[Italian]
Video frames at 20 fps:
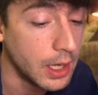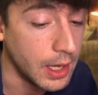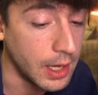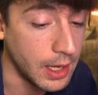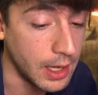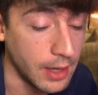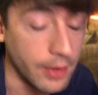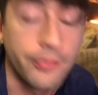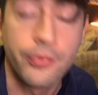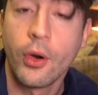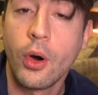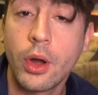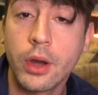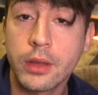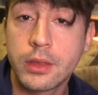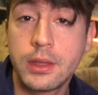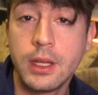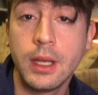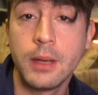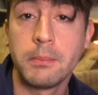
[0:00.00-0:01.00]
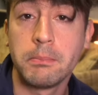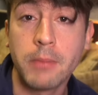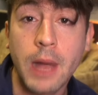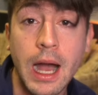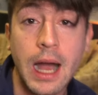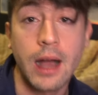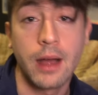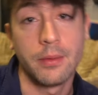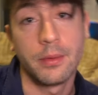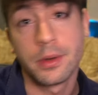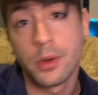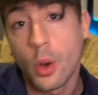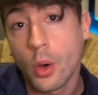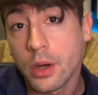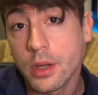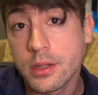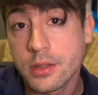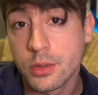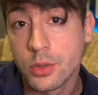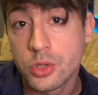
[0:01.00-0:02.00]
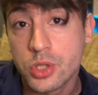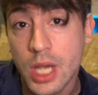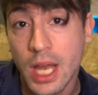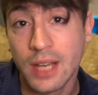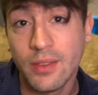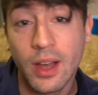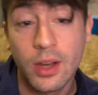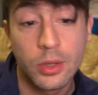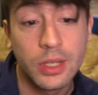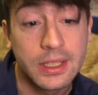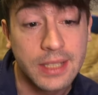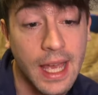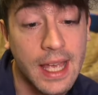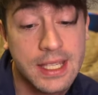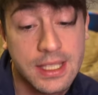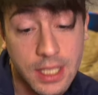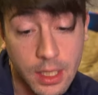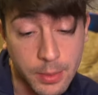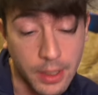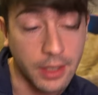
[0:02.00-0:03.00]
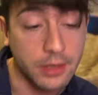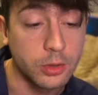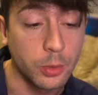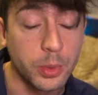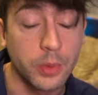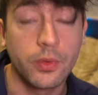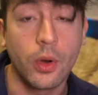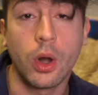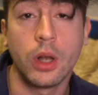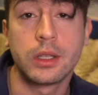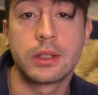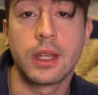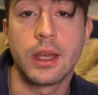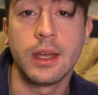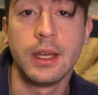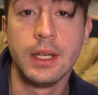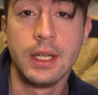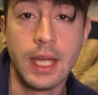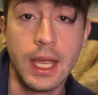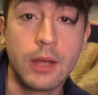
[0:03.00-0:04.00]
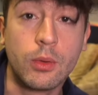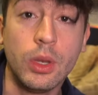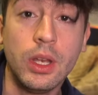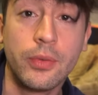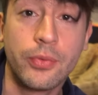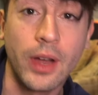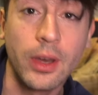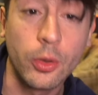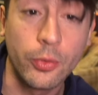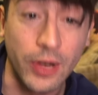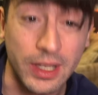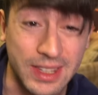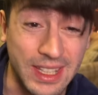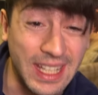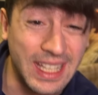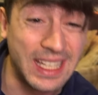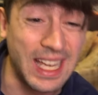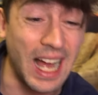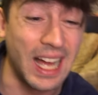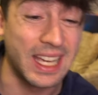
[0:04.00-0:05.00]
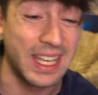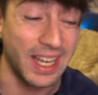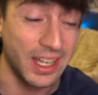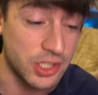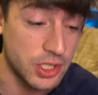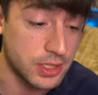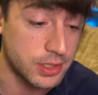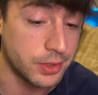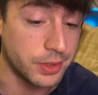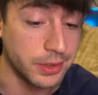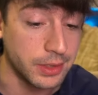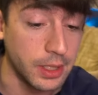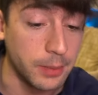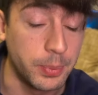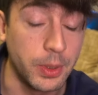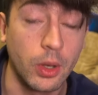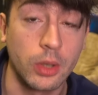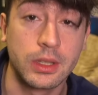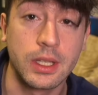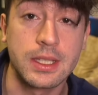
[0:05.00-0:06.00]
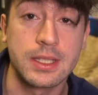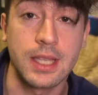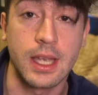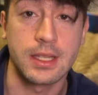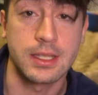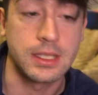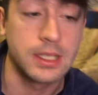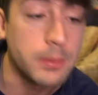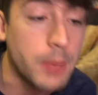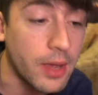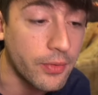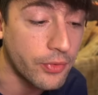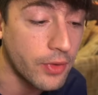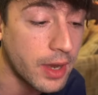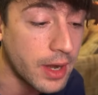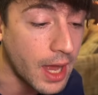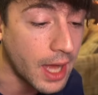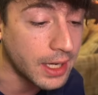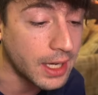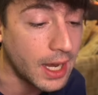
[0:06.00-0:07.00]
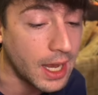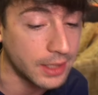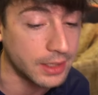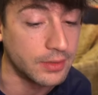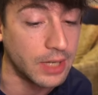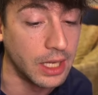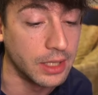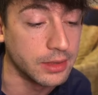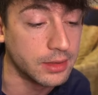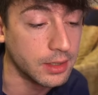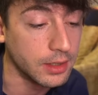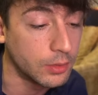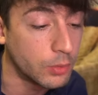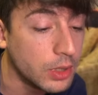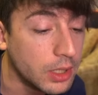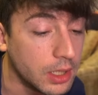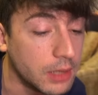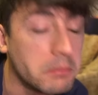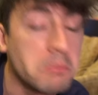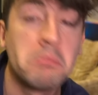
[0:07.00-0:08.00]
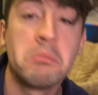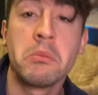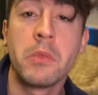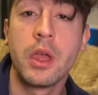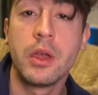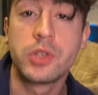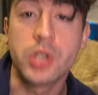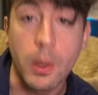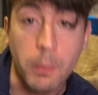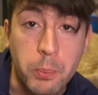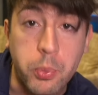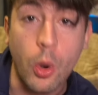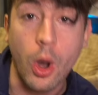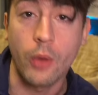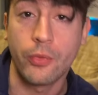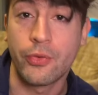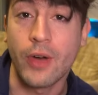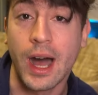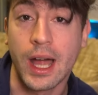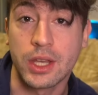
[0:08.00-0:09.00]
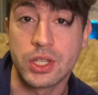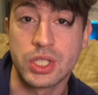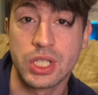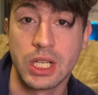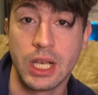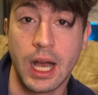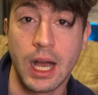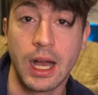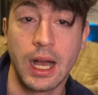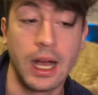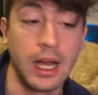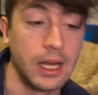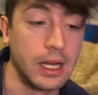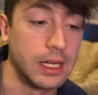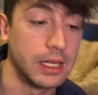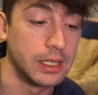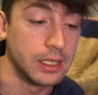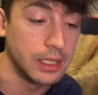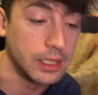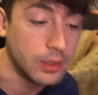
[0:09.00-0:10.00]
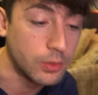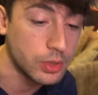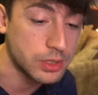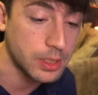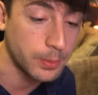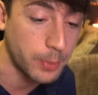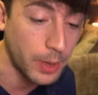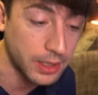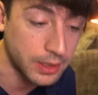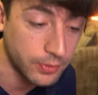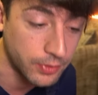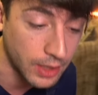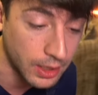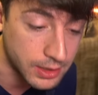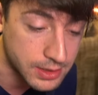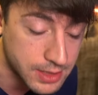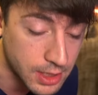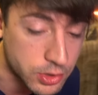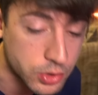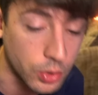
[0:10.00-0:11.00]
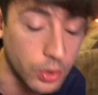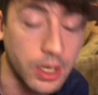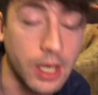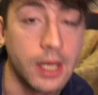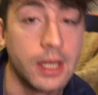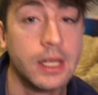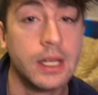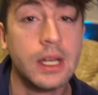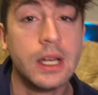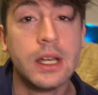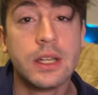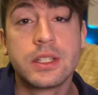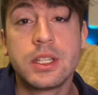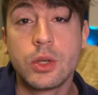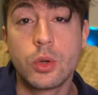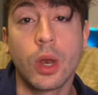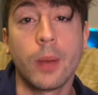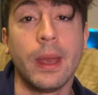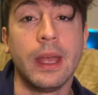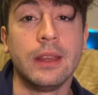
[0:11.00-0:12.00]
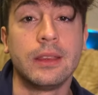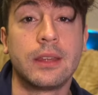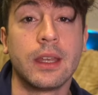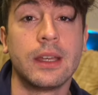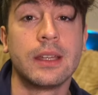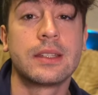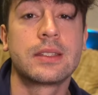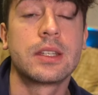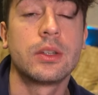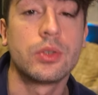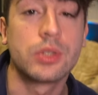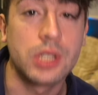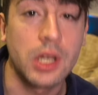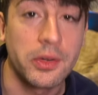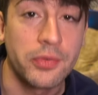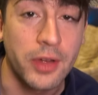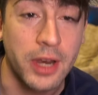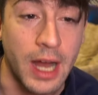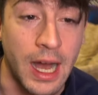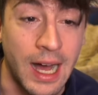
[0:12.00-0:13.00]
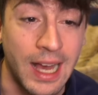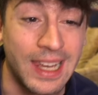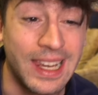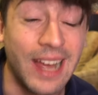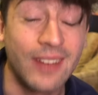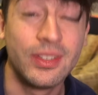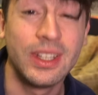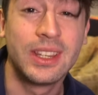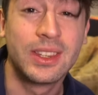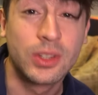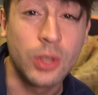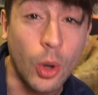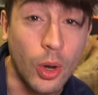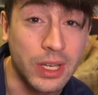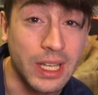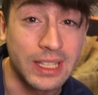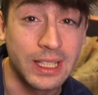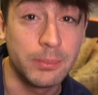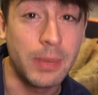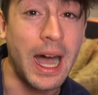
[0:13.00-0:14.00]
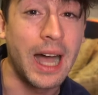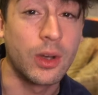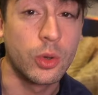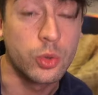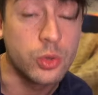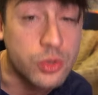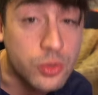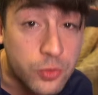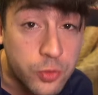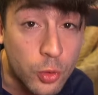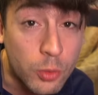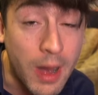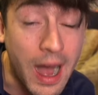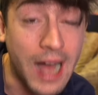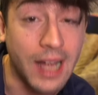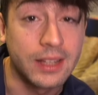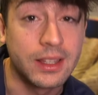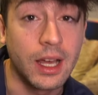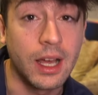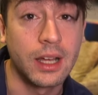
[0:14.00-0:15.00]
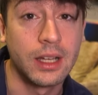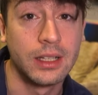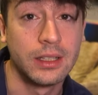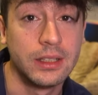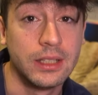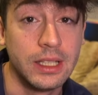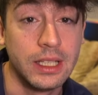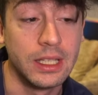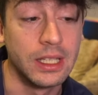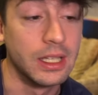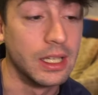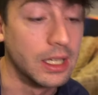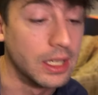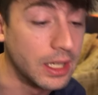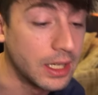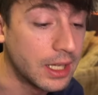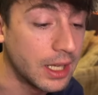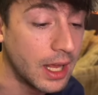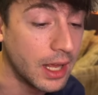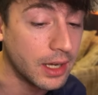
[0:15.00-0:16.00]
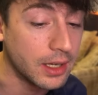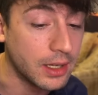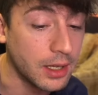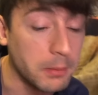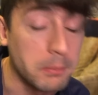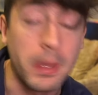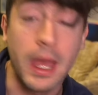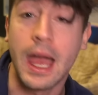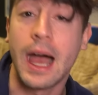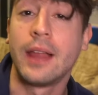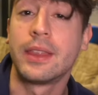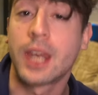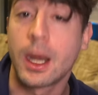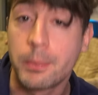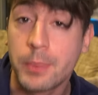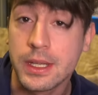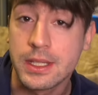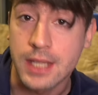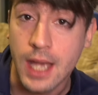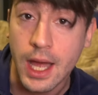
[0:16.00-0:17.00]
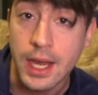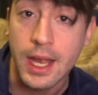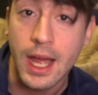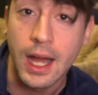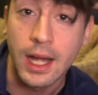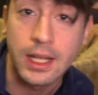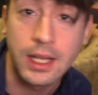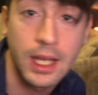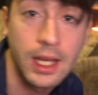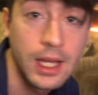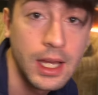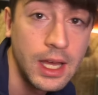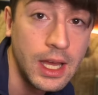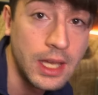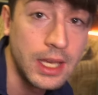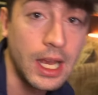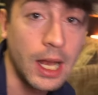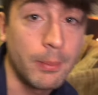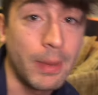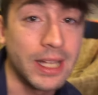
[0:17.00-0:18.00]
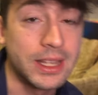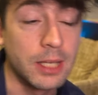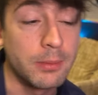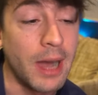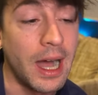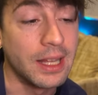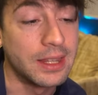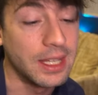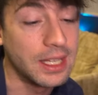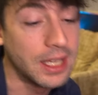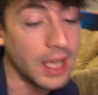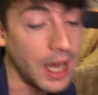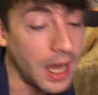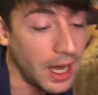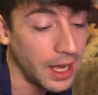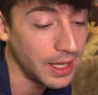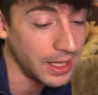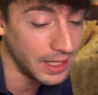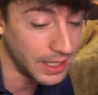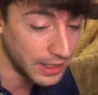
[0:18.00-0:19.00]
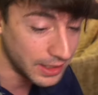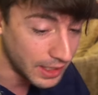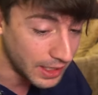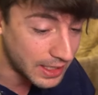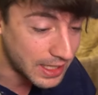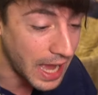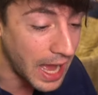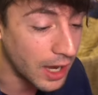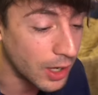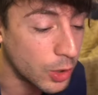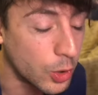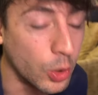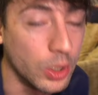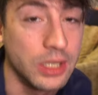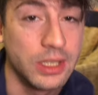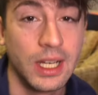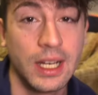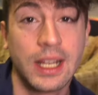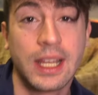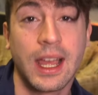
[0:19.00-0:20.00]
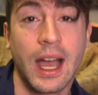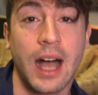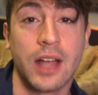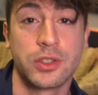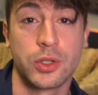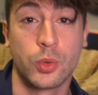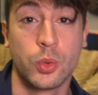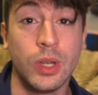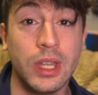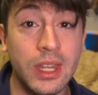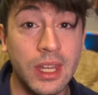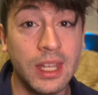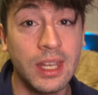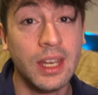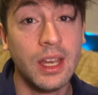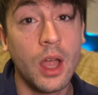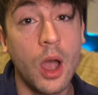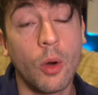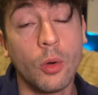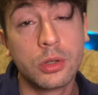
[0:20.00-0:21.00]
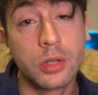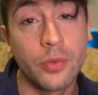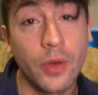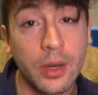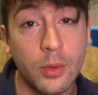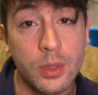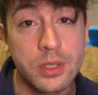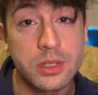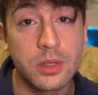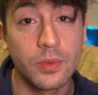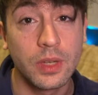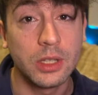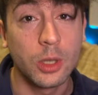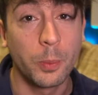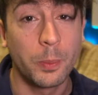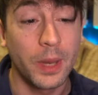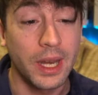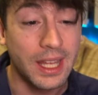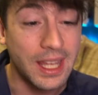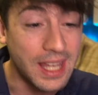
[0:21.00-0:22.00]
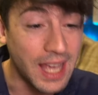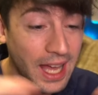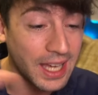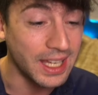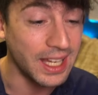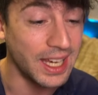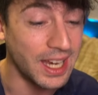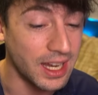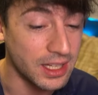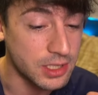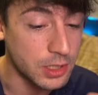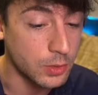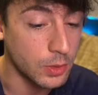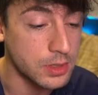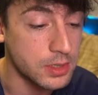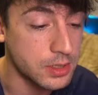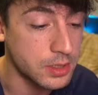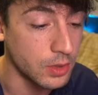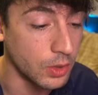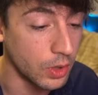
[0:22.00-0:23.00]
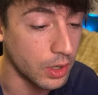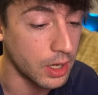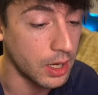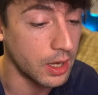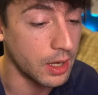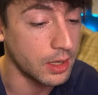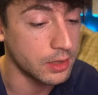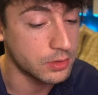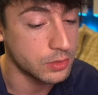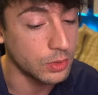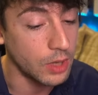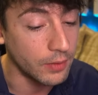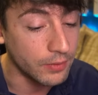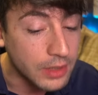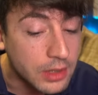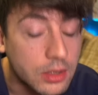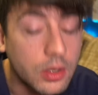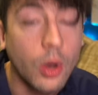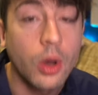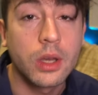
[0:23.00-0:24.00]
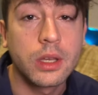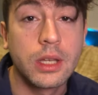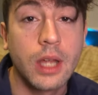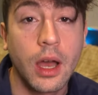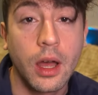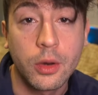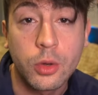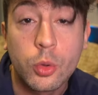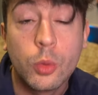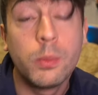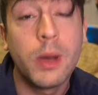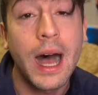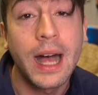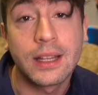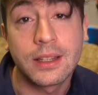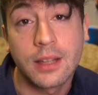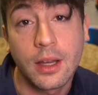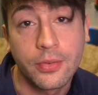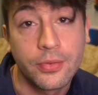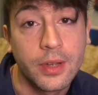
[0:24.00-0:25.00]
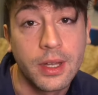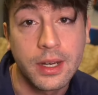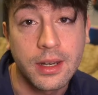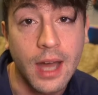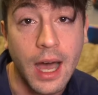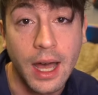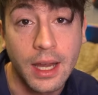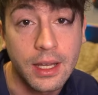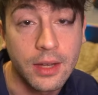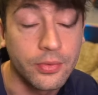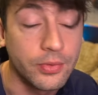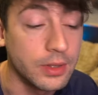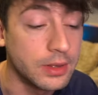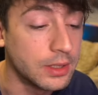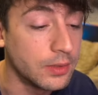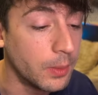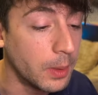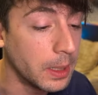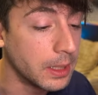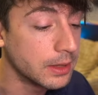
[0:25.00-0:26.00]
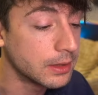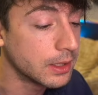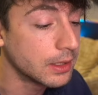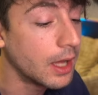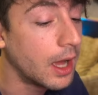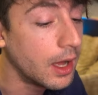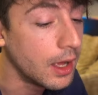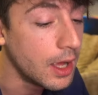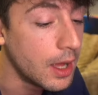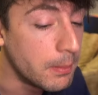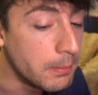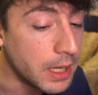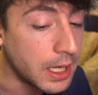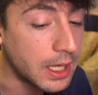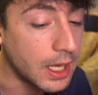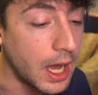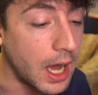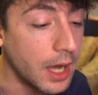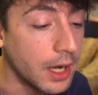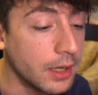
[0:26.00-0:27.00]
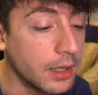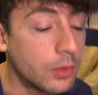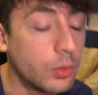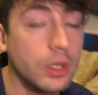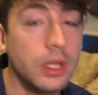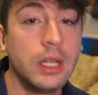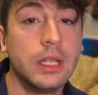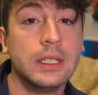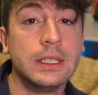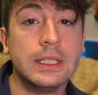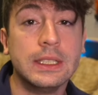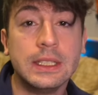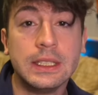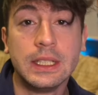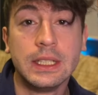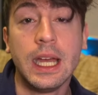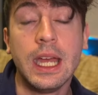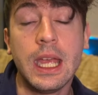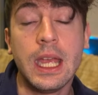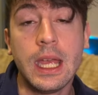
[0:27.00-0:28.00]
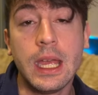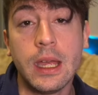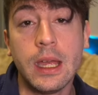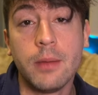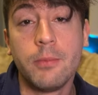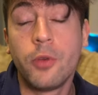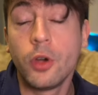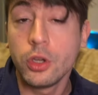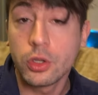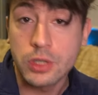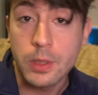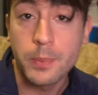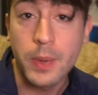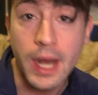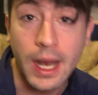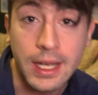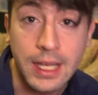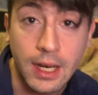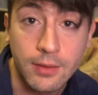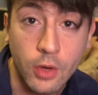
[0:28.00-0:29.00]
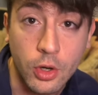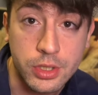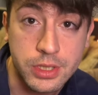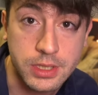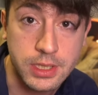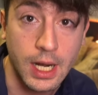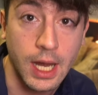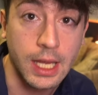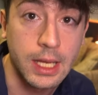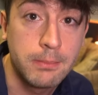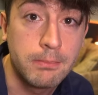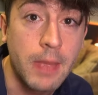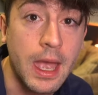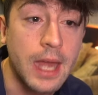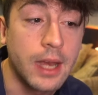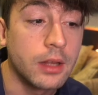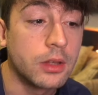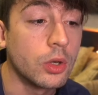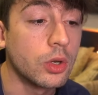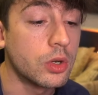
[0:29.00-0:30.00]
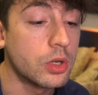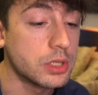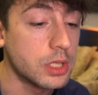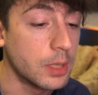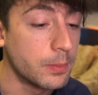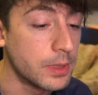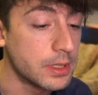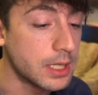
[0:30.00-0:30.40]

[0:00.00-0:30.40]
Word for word: eh, forti, ma Norris non c'è a livello di testa, l'abbiamo detto più volte, e quindi fanno fatica anche nella gestione dei piloti stessi. Beh, Ferrari è là davanti, quindi cioè, può farcela eh, in questa parte finale di stagione. Sicuramente, se non ce la farà, la vittoria di Baku sfumata di eh, Leclerc, beh, andrà a pesare anche nella matematica e nei calcoli del caso. Quindi ho voluto fare questo video per chiarire la situazione sulla vittoria rubata a Ferrari effettivamente da McLaren, quindi e voglio sapere anche la vostra in merito, cosa ne